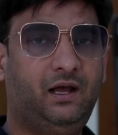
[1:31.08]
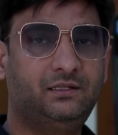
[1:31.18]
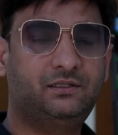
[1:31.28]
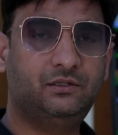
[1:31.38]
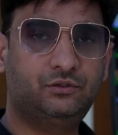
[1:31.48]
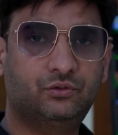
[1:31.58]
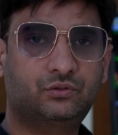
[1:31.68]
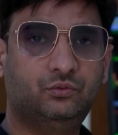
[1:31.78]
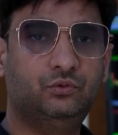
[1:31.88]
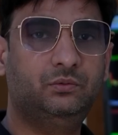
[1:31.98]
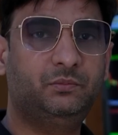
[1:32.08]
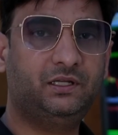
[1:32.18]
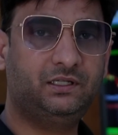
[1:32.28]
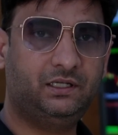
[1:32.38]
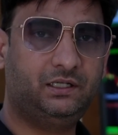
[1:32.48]
आजकल जो स्कूल में
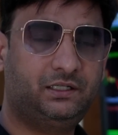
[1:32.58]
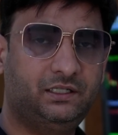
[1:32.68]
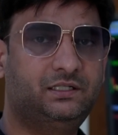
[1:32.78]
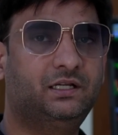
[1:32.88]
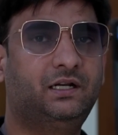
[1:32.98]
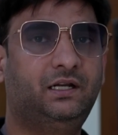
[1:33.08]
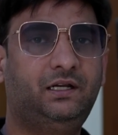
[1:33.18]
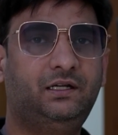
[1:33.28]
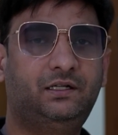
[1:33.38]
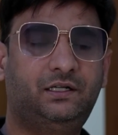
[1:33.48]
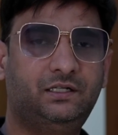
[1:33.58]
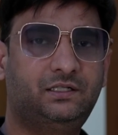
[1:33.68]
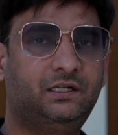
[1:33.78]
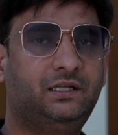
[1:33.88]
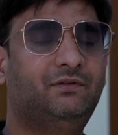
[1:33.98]
ये टीचर है
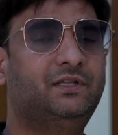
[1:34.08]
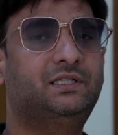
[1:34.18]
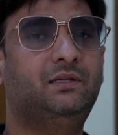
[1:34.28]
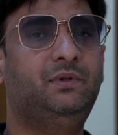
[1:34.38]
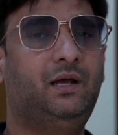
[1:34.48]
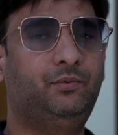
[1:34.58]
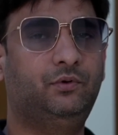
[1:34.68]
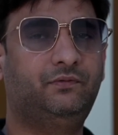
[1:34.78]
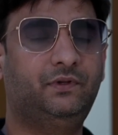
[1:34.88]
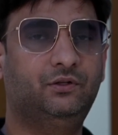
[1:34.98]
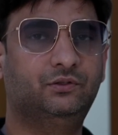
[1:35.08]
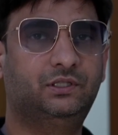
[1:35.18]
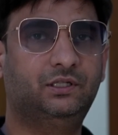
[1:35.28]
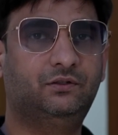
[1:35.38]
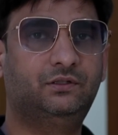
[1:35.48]
टीचर की वजह से भी आप लोग फेल
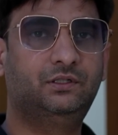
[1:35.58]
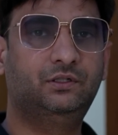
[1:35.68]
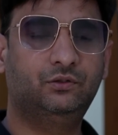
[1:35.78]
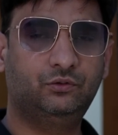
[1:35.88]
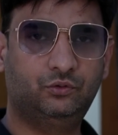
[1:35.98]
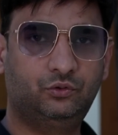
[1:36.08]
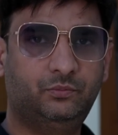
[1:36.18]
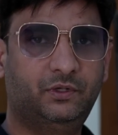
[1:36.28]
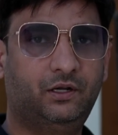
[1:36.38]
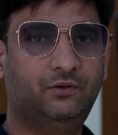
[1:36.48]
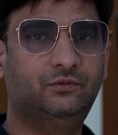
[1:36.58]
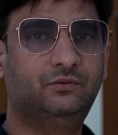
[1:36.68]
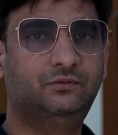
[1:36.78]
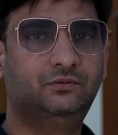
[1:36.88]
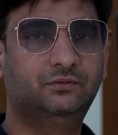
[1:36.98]
होते हो गुरु बनाओ
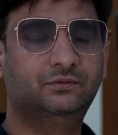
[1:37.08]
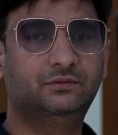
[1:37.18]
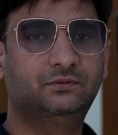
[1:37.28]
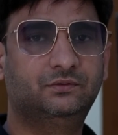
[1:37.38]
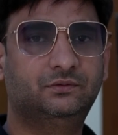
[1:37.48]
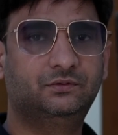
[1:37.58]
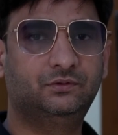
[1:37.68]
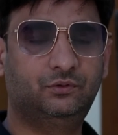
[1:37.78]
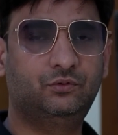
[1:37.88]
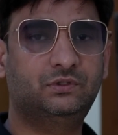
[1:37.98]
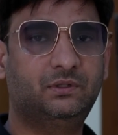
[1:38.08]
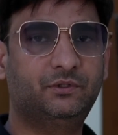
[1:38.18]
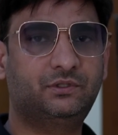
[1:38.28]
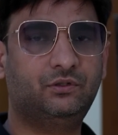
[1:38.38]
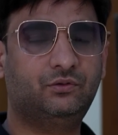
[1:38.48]
गुरु
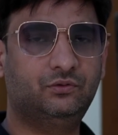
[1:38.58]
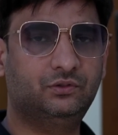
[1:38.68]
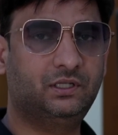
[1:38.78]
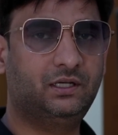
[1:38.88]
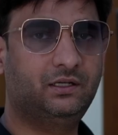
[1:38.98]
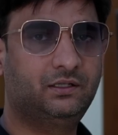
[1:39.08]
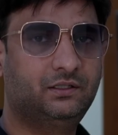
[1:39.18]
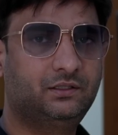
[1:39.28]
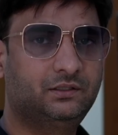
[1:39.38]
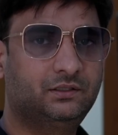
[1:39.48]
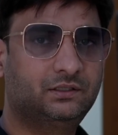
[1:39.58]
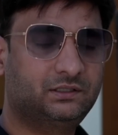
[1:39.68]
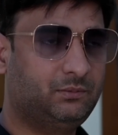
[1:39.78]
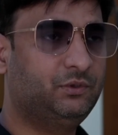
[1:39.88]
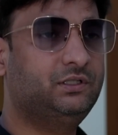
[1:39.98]
समझते हो कौन होता है
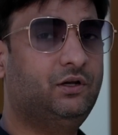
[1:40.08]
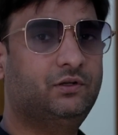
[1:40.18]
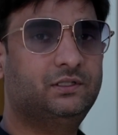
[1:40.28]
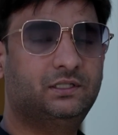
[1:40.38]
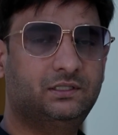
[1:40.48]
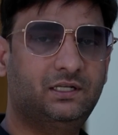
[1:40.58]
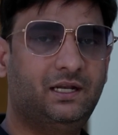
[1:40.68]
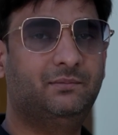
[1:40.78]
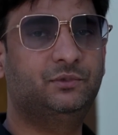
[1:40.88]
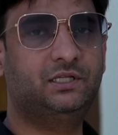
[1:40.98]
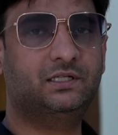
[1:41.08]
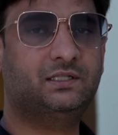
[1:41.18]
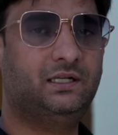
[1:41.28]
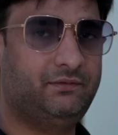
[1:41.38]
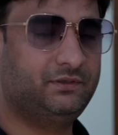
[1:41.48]
समझ जाओगे जिस दिन एम
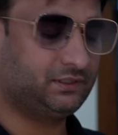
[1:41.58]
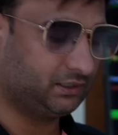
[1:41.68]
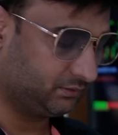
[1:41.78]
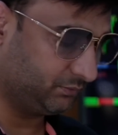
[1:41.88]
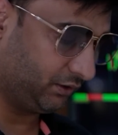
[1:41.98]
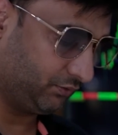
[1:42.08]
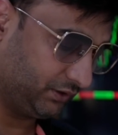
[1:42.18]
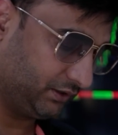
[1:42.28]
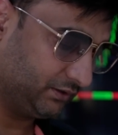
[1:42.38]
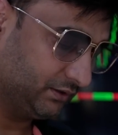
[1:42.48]
लाइव रिसर्च में आओगे